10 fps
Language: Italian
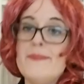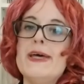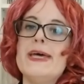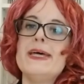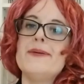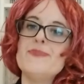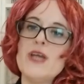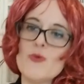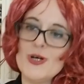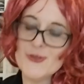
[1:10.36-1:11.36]
E
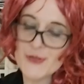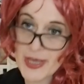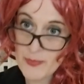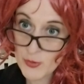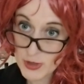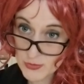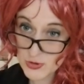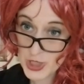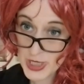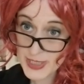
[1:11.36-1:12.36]
da quanto tempo le
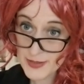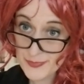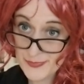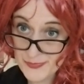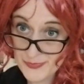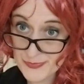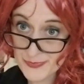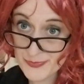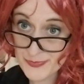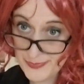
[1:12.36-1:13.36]
succede?
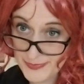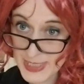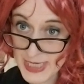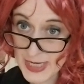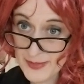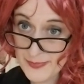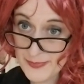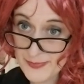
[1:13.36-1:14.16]
Mi dica.